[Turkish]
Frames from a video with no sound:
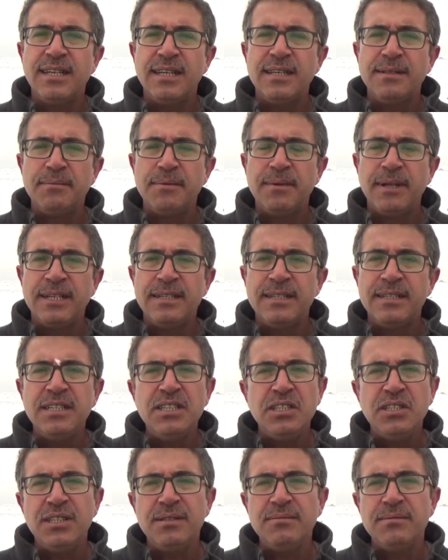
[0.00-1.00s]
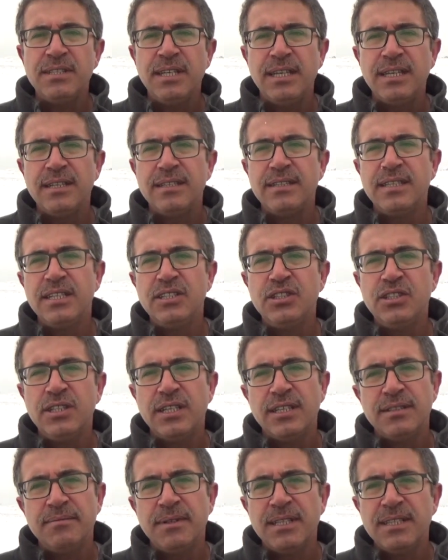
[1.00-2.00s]
sahiplerine hiç kimseyi teşhir
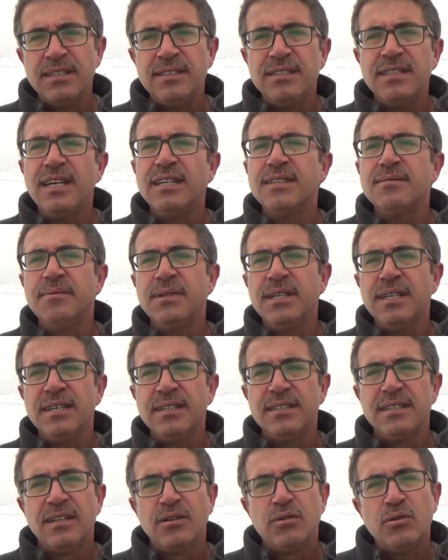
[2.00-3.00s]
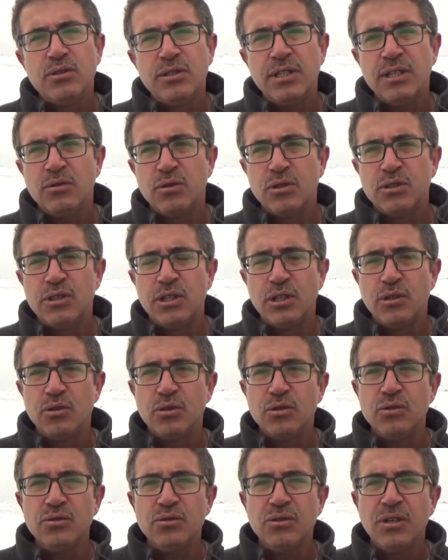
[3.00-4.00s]
etmeden dağıtmaya özen
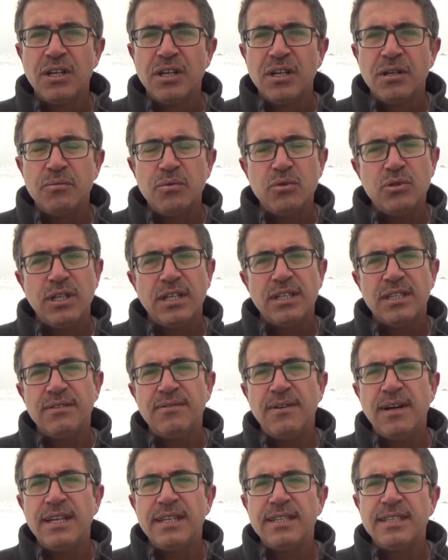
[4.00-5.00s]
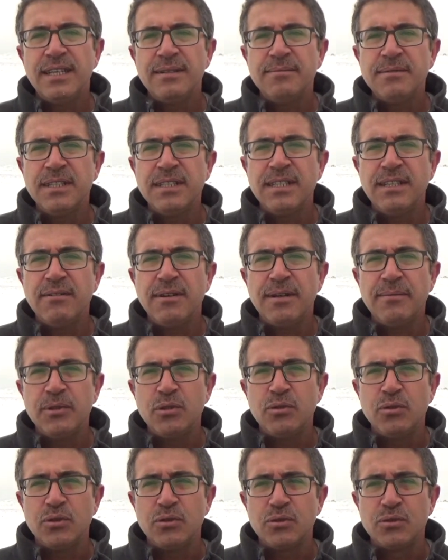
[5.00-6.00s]
gösteriyoruz. Bu şekilde faaliyetlerimize devam
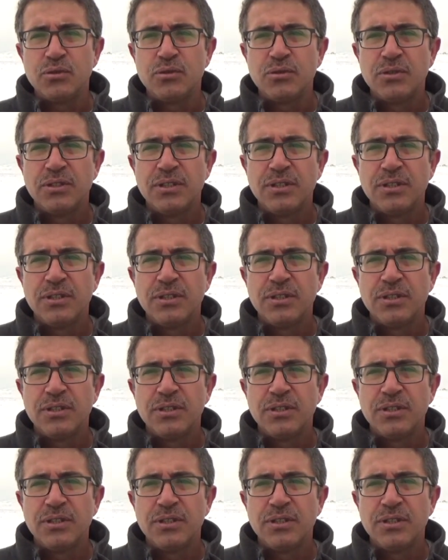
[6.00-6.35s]
ediyoruz.